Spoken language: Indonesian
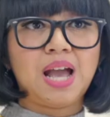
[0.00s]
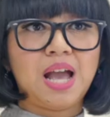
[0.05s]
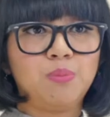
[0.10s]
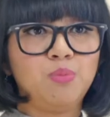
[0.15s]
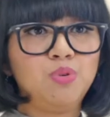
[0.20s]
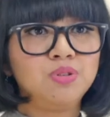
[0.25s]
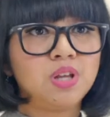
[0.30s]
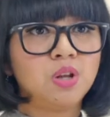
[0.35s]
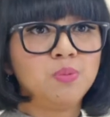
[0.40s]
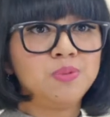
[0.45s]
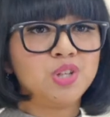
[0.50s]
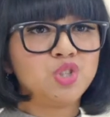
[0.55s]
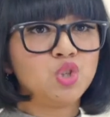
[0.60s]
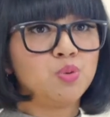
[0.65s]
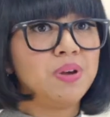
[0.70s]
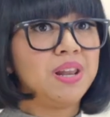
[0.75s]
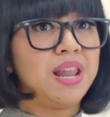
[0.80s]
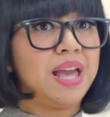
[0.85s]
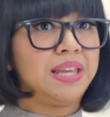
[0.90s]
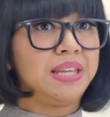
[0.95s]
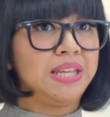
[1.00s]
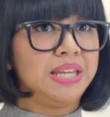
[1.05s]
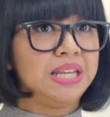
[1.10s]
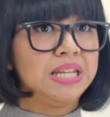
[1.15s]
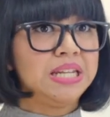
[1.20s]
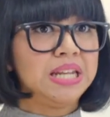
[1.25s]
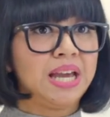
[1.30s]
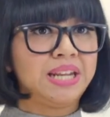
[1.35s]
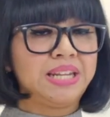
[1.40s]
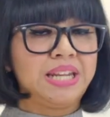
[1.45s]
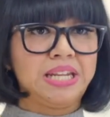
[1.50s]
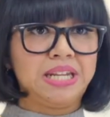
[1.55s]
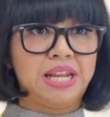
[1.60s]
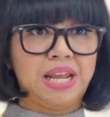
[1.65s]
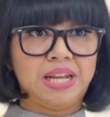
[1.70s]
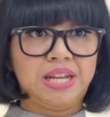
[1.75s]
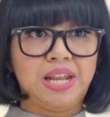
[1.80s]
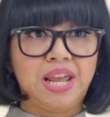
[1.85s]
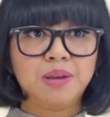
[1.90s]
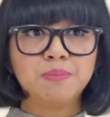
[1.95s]
Kamu selalu bisa coba lagi dengan
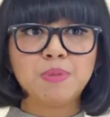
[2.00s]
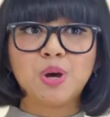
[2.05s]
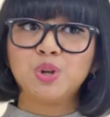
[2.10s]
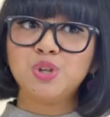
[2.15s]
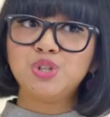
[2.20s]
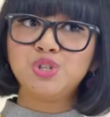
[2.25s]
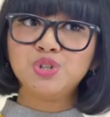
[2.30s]
ide-ide yang baru